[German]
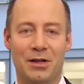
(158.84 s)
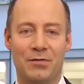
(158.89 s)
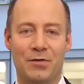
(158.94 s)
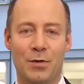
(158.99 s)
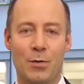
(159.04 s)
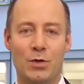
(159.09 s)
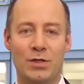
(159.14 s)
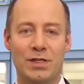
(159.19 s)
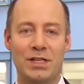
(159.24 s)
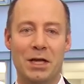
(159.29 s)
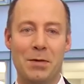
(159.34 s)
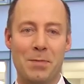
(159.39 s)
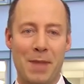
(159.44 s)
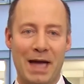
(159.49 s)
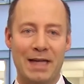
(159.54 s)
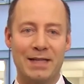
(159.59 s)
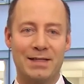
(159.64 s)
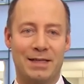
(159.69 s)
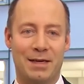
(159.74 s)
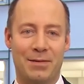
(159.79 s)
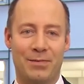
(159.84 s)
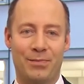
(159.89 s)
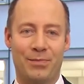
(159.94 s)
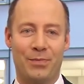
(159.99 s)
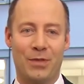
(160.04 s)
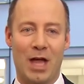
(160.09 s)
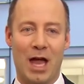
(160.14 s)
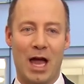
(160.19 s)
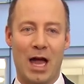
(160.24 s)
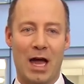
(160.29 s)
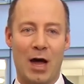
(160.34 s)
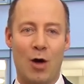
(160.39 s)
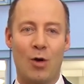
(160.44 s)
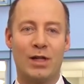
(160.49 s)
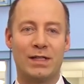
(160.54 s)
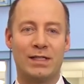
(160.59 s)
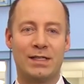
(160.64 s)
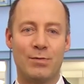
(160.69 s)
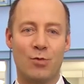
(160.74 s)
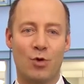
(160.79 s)
Wir müssen gemeinsam,
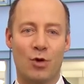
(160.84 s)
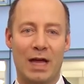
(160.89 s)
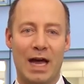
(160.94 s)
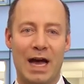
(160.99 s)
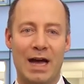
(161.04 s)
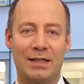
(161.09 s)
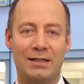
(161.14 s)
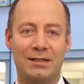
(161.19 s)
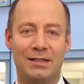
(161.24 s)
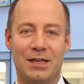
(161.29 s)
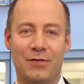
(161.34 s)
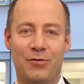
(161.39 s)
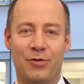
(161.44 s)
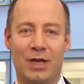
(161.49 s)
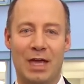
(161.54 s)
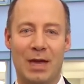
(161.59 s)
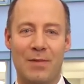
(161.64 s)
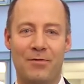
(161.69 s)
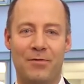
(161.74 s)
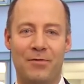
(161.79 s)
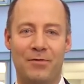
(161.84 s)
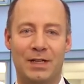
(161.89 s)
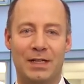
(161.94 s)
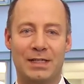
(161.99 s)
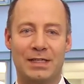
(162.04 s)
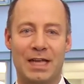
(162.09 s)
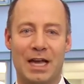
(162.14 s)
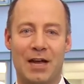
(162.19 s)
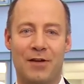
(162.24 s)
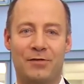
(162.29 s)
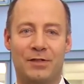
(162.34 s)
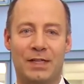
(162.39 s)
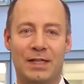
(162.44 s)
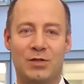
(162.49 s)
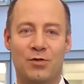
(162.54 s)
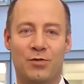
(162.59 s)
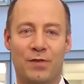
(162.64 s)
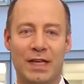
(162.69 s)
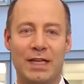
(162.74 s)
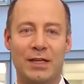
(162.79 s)
auch als Demokraten, dafür kämpfen, dass die AfD
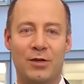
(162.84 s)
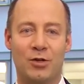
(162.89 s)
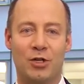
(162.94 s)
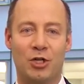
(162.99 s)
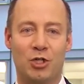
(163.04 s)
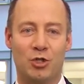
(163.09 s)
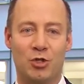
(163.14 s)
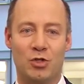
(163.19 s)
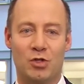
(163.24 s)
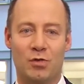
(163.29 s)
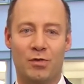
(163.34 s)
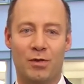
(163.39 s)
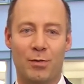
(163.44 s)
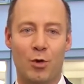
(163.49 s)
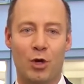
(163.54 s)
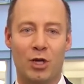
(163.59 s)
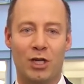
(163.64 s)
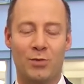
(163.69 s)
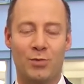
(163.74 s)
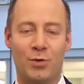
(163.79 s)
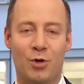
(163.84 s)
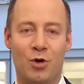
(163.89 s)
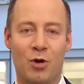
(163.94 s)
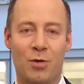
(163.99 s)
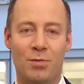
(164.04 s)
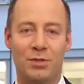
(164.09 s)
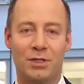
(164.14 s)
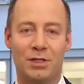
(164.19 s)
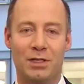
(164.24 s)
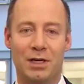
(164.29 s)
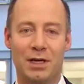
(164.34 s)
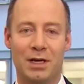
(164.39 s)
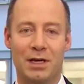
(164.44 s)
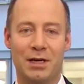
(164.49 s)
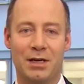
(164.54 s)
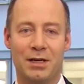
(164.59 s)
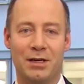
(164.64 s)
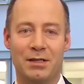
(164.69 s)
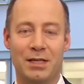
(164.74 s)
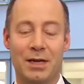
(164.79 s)
so wenig Unterstützung wie möglich bekommt.
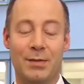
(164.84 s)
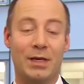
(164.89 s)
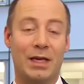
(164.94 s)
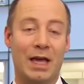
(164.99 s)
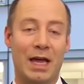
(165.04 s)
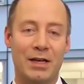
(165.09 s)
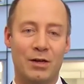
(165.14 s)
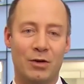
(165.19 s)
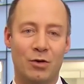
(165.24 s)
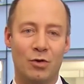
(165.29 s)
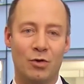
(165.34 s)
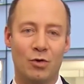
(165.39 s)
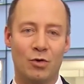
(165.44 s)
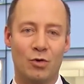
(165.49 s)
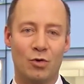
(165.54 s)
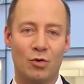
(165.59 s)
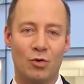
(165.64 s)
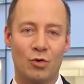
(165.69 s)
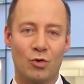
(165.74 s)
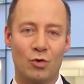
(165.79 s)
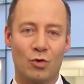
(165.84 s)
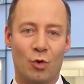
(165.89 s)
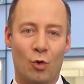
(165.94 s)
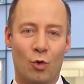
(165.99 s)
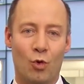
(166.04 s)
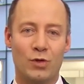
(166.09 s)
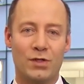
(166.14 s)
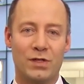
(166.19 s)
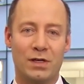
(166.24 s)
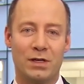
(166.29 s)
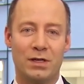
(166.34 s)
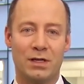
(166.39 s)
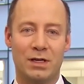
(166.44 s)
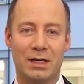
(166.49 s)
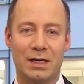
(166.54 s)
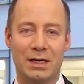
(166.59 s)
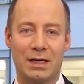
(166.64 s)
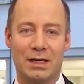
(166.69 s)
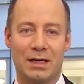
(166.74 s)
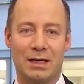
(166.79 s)
Hier habe ich eine große
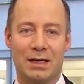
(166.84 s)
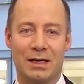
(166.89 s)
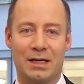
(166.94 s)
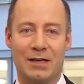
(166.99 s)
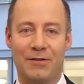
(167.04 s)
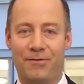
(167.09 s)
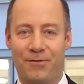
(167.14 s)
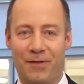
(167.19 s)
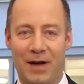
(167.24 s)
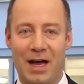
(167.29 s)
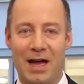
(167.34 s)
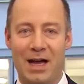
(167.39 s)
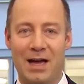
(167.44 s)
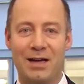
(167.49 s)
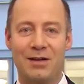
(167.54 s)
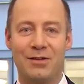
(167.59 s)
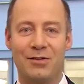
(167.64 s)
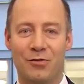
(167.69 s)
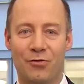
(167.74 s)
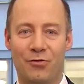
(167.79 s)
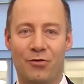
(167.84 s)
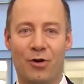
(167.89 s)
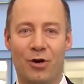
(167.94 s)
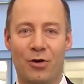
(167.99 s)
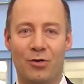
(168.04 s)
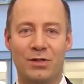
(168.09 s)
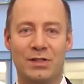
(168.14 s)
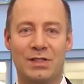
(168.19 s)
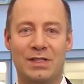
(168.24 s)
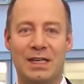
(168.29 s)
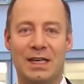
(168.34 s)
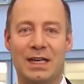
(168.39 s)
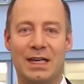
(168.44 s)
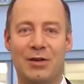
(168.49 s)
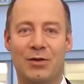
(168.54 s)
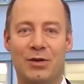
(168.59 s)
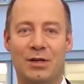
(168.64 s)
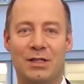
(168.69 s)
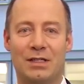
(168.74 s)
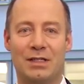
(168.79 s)
Gefahr vor uns
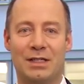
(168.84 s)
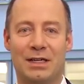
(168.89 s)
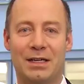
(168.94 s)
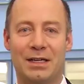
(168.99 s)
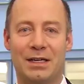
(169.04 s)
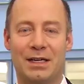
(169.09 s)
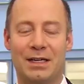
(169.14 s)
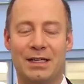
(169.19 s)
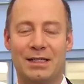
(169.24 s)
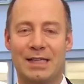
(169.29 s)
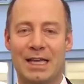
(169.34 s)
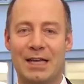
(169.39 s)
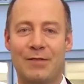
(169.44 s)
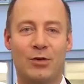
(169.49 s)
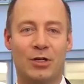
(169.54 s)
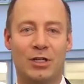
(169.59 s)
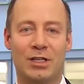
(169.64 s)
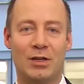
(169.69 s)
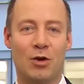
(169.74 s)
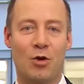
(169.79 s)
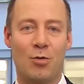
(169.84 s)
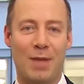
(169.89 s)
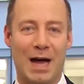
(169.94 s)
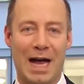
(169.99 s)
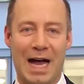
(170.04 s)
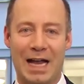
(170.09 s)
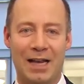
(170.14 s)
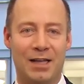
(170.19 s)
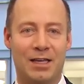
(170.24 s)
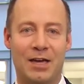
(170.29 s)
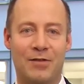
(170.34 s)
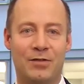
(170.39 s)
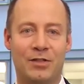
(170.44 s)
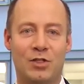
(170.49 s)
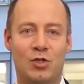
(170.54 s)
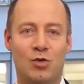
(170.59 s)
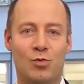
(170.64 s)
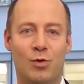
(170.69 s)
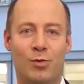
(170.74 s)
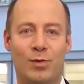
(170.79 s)
sehen und äh, es geht wirklich darum, alle
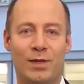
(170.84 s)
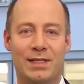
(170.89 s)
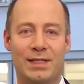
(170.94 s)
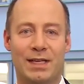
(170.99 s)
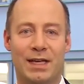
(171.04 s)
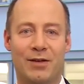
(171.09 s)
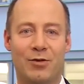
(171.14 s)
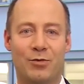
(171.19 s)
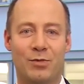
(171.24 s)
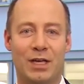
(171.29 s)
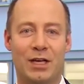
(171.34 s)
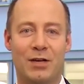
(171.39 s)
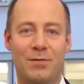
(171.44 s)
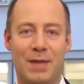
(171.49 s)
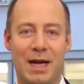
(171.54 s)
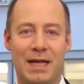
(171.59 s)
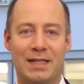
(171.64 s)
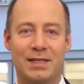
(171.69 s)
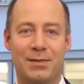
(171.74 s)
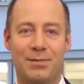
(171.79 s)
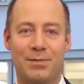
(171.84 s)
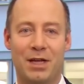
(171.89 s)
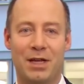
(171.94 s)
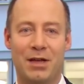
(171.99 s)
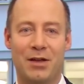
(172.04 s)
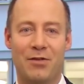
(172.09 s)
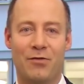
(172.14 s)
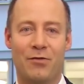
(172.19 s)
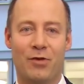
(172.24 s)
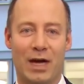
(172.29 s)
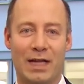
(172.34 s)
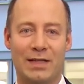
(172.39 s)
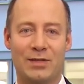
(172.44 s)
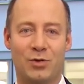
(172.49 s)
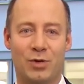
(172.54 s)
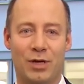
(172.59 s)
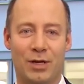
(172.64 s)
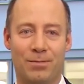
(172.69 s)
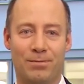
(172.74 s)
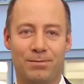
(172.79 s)
Kräfte zu mobilisieren, um hier gemeinsam
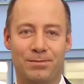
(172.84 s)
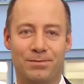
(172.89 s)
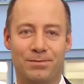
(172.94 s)
voranzugehen.